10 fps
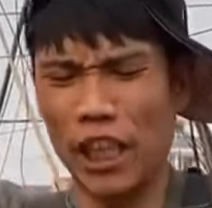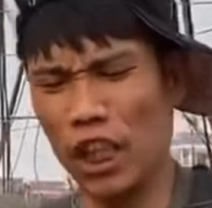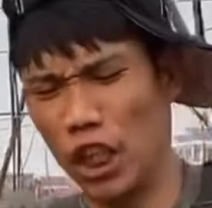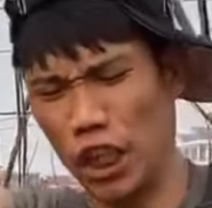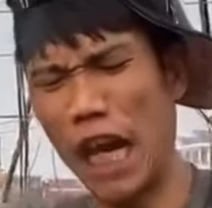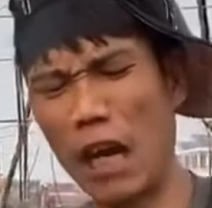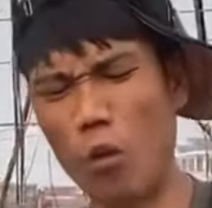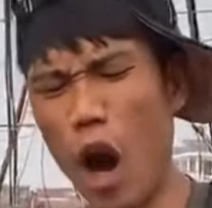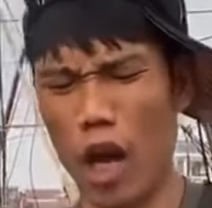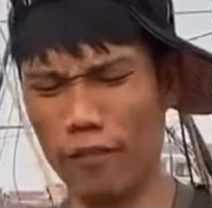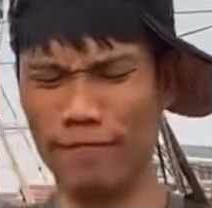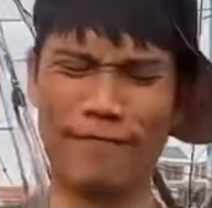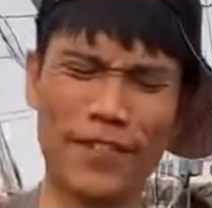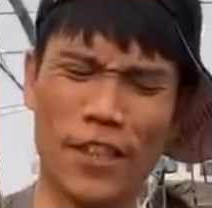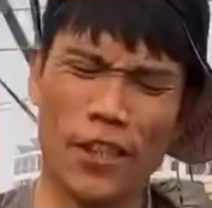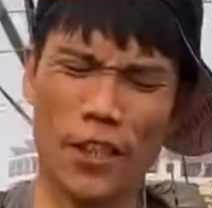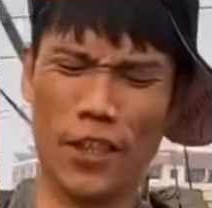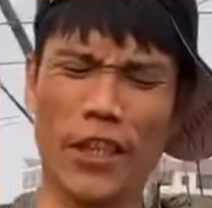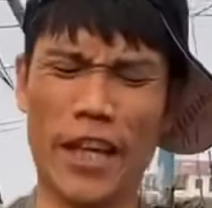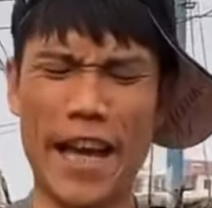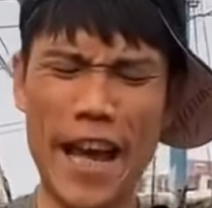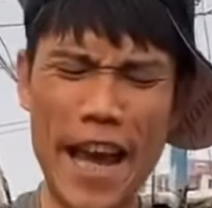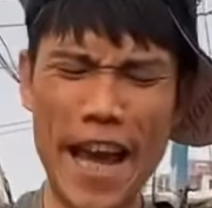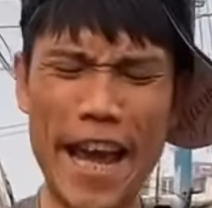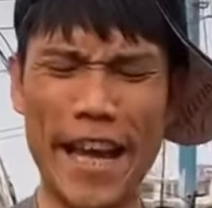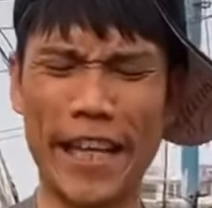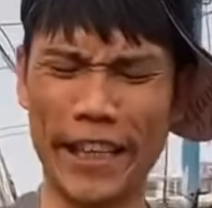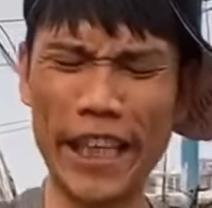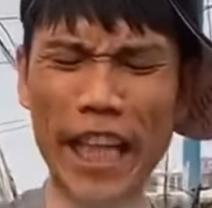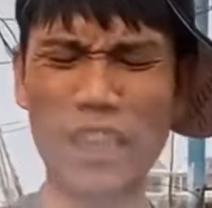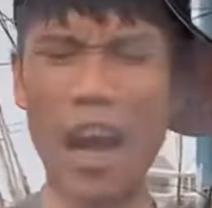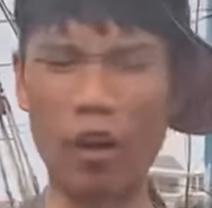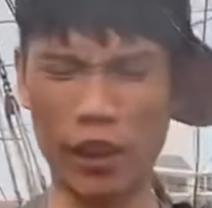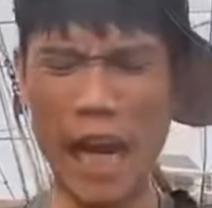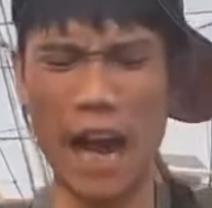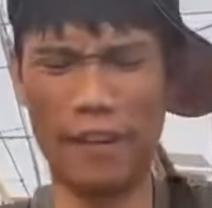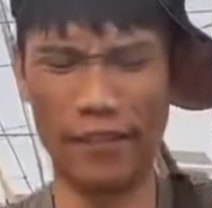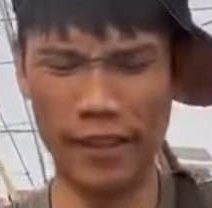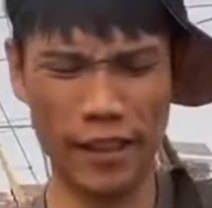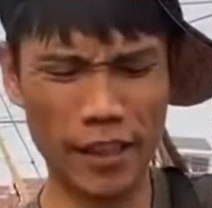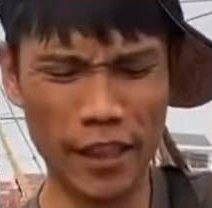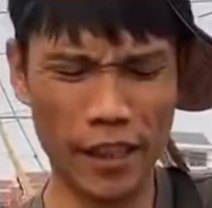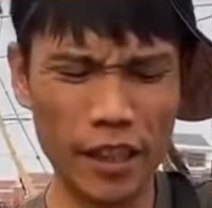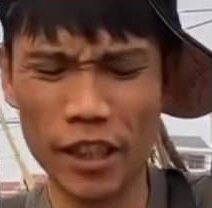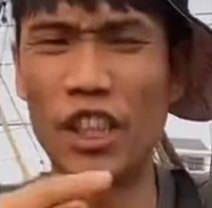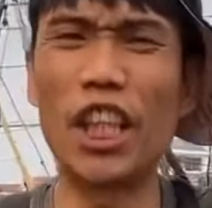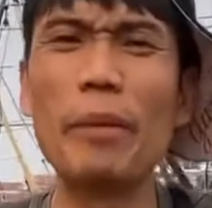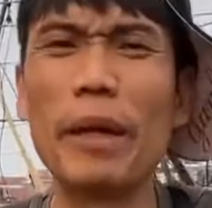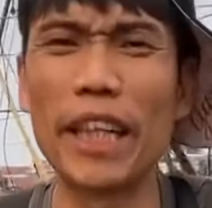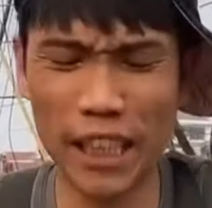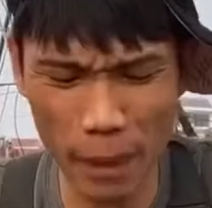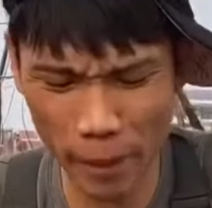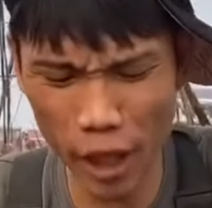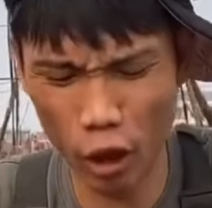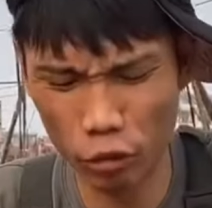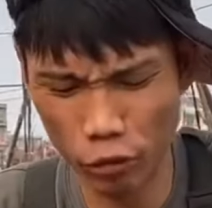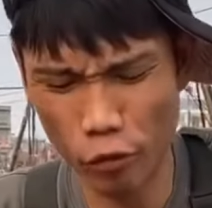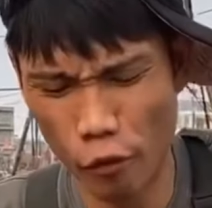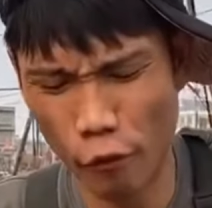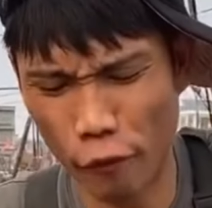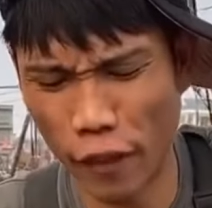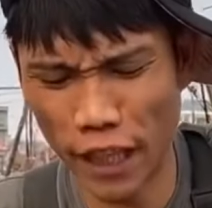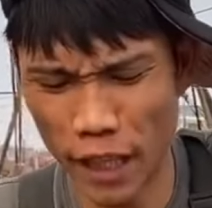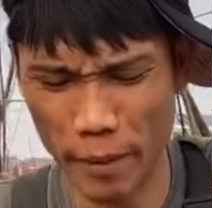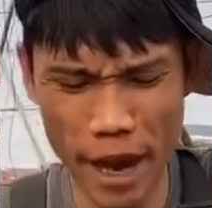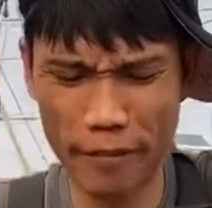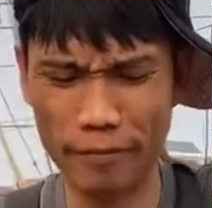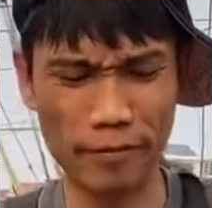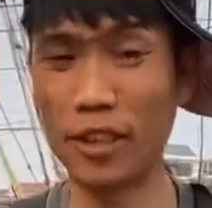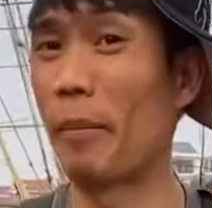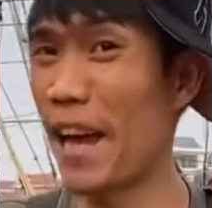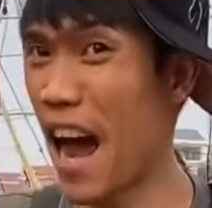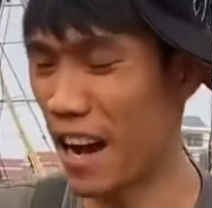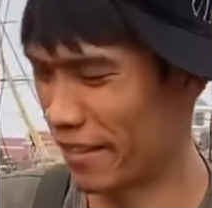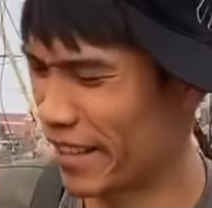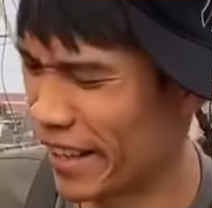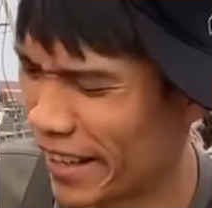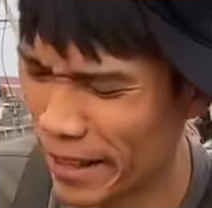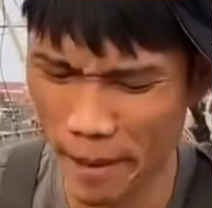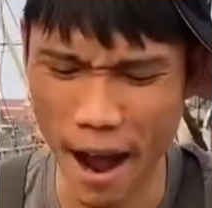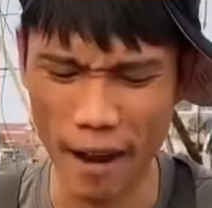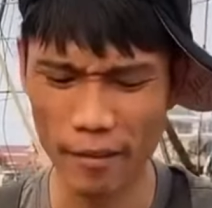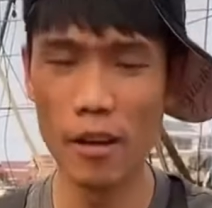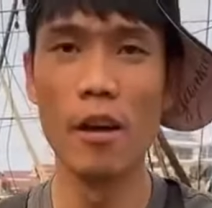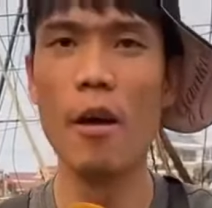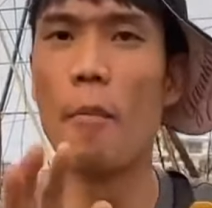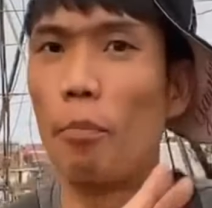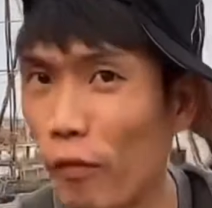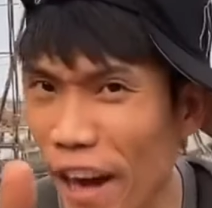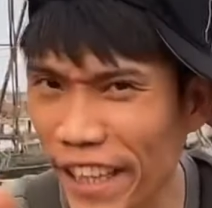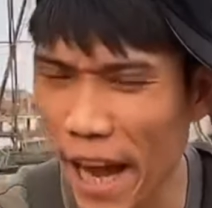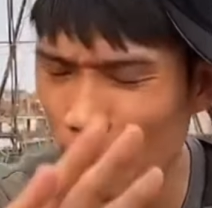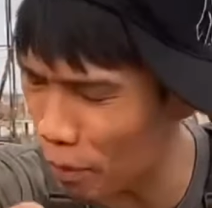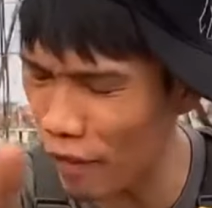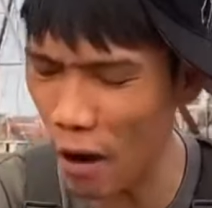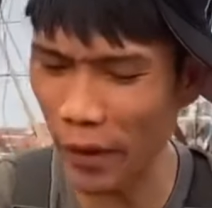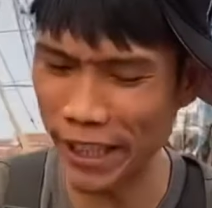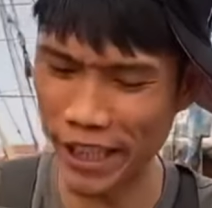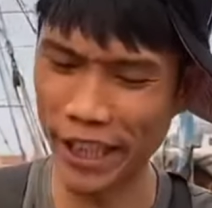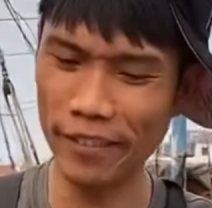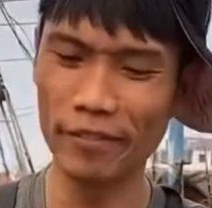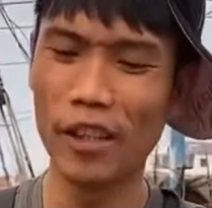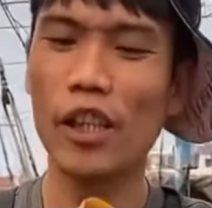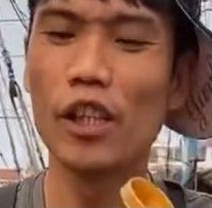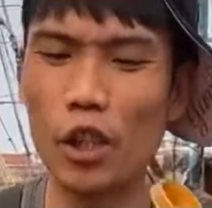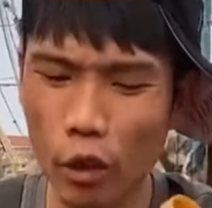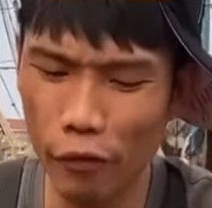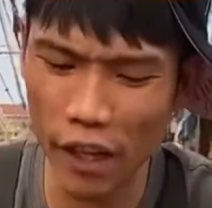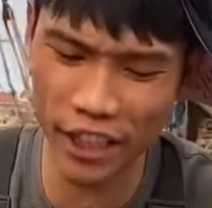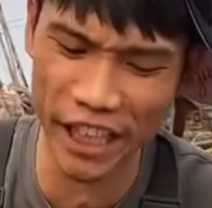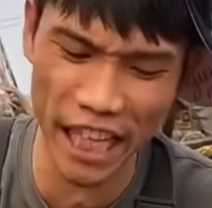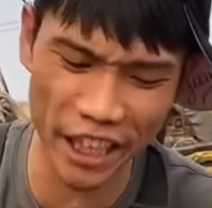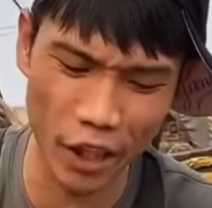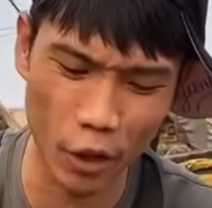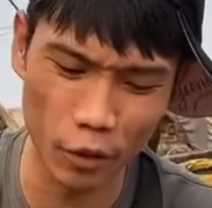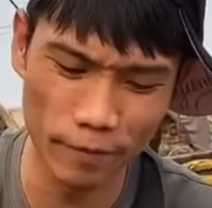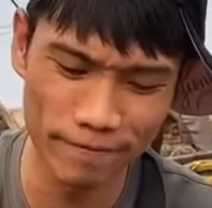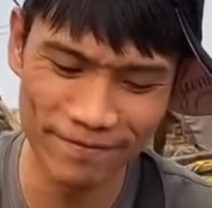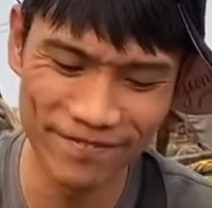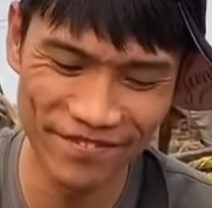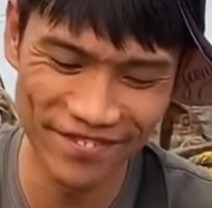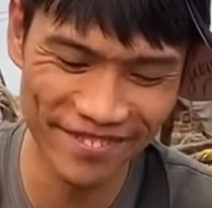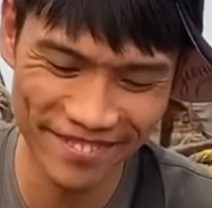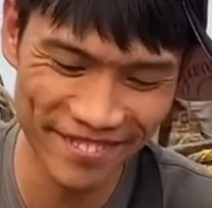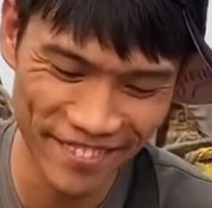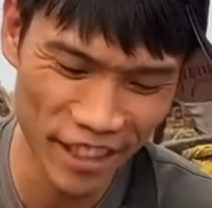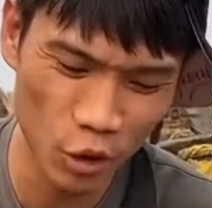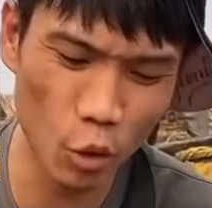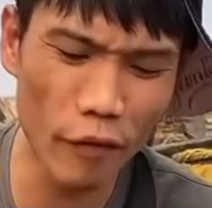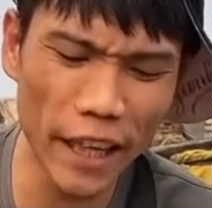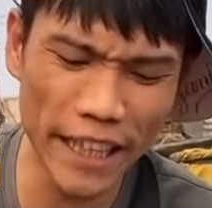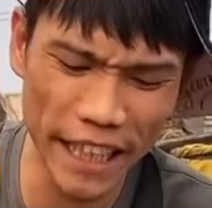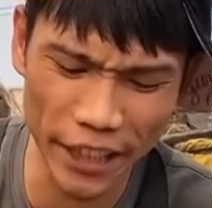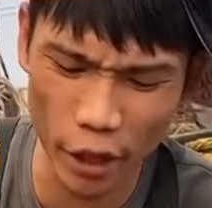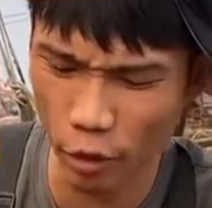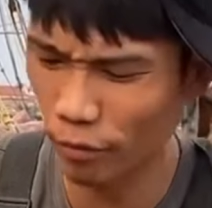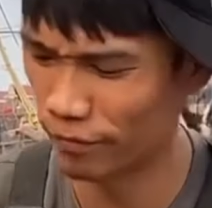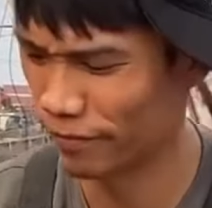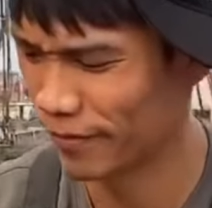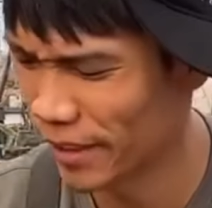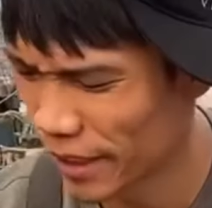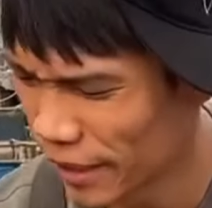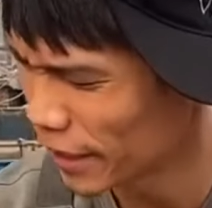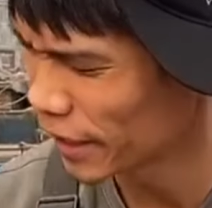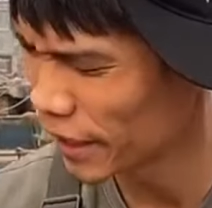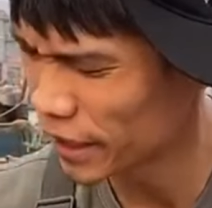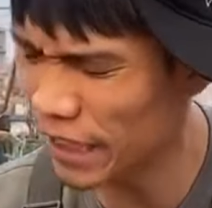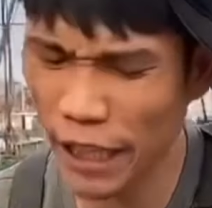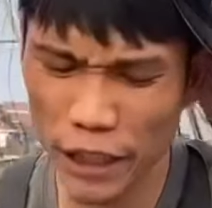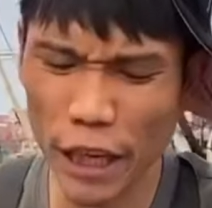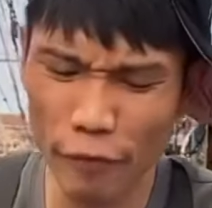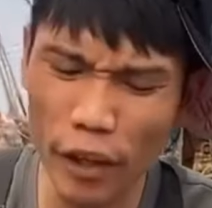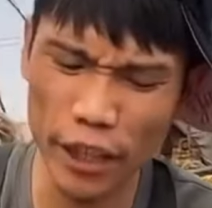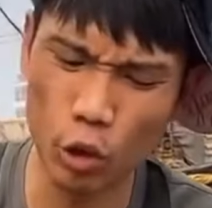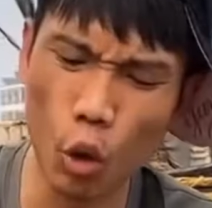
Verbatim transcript: 下锅，哎，这样炒一下，精品的三杯肉放在里面，怎么样？可以吧？不放盐，不放味精，就放酱油，多放点酱油，再再放点醋，